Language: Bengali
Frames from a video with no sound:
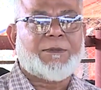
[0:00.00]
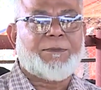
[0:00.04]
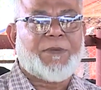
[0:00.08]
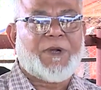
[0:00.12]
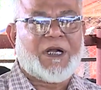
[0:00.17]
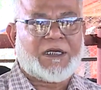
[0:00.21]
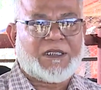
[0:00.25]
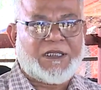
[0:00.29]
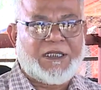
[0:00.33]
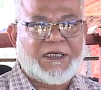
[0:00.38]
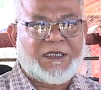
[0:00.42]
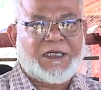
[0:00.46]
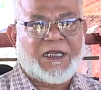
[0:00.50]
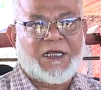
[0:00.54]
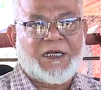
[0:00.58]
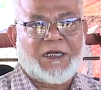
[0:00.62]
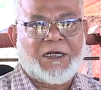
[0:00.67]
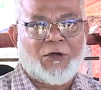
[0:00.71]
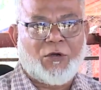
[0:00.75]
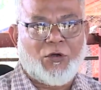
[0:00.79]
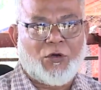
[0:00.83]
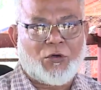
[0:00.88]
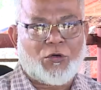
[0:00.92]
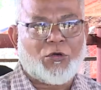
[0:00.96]
বাড়তিটা
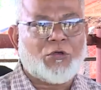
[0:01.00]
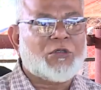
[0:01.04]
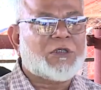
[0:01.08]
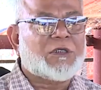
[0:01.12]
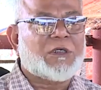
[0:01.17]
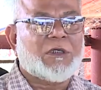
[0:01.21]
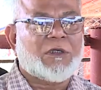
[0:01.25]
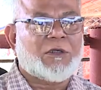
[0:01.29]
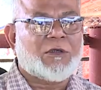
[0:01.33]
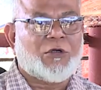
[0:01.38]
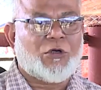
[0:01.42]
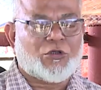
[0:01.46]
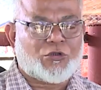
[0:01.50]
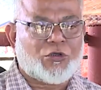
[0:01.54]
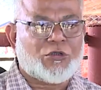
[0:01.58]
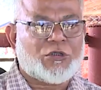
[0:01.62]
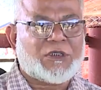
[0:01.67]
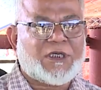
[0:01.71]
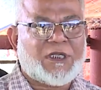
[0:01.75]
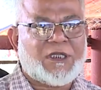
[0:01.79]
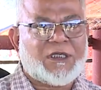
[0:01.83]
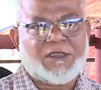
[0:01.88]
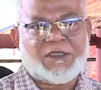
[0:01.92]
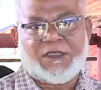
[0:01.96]
গঠন
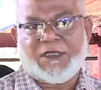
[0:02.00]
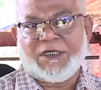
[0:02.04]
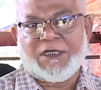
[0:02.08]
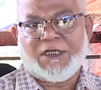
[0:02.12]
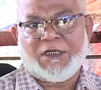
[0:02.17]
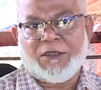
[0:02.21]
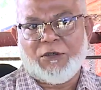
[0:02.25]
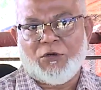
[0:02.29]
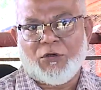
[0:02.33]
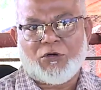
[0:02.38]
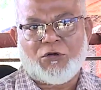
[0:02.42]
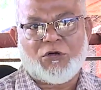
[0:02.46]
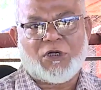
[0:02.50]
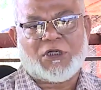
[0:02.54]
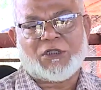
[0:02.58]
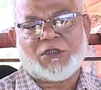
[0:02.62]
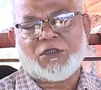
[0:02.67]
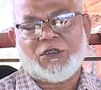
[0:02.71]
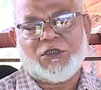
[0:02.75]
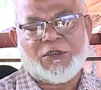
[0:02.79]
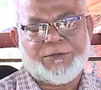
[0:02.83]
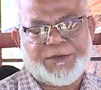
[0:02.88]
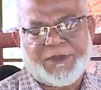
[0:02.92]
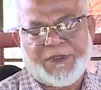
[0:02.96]
গঠনটার দিকে লক্ষ্য
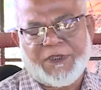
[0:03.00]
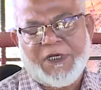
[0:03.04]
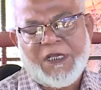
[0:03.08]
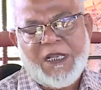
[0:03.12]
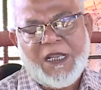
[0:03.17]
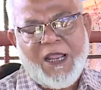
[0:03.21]
রাখতে হবে